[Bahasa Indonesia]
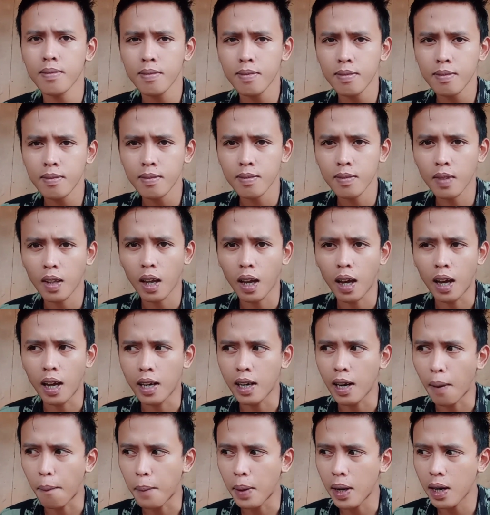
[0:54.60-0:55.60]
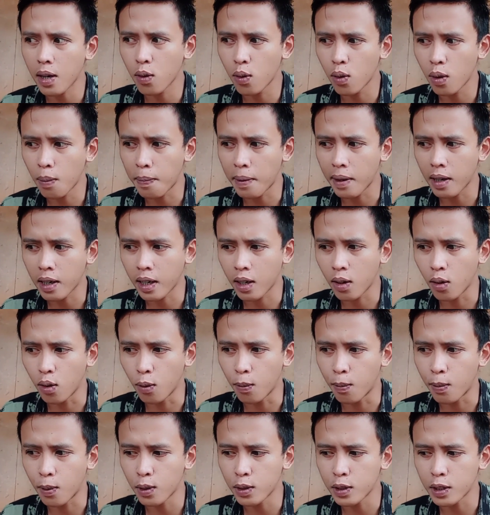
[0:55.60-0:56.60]
karena apa gue pakai GoPro
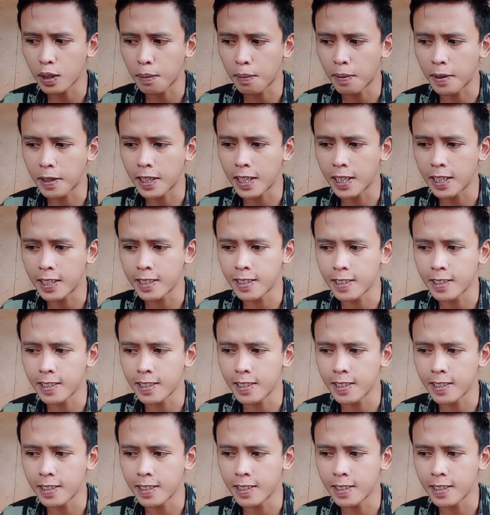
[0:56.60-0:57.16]
sama dan